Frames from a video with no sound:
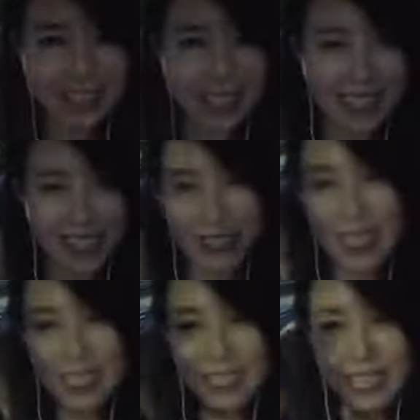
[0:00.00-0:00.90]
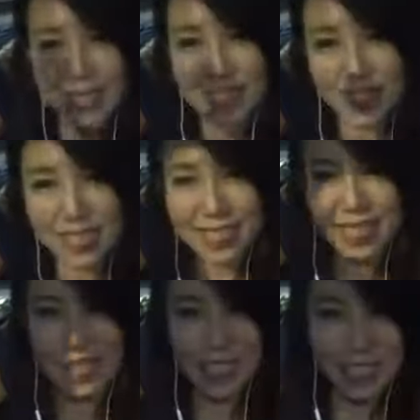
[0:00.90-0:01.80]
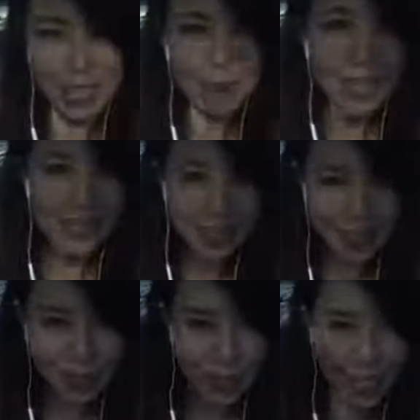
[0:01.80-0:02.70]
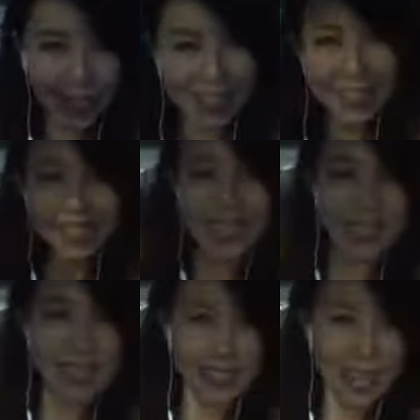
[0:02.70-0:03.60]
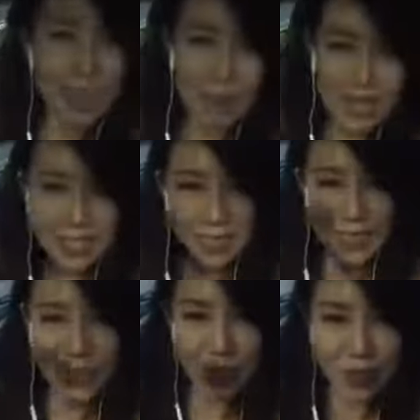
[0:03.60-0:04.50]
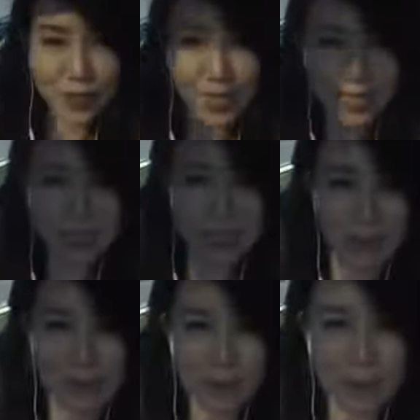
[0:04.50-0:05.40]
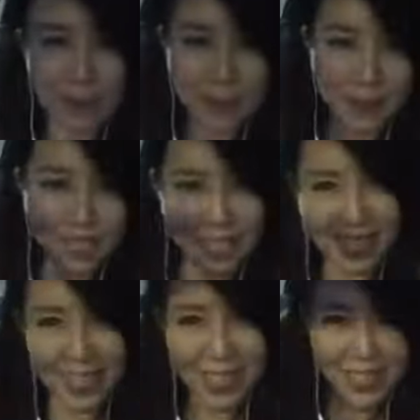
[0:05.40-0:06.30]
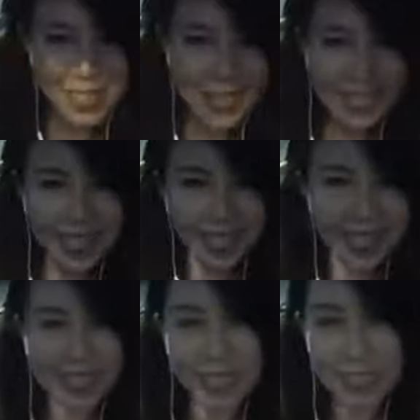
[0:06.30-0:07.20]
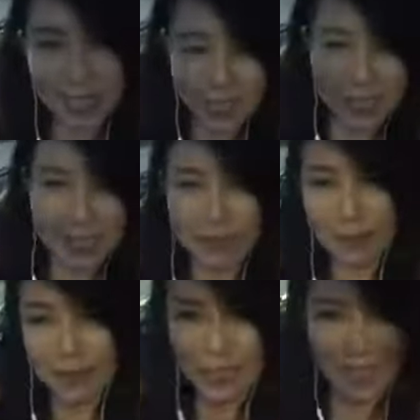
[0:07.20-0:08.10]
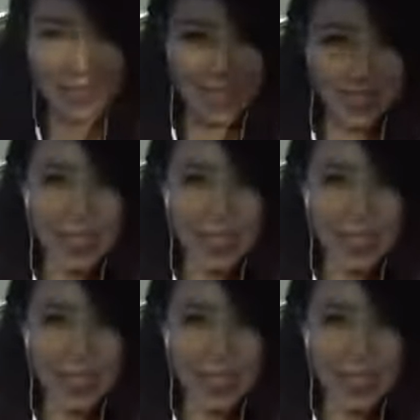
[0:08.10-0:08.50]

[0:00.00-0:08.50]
OK，从机场去那个阿曼利 Hotel，其实大概半个小时左右的时间吧。OK，就趁在这个车上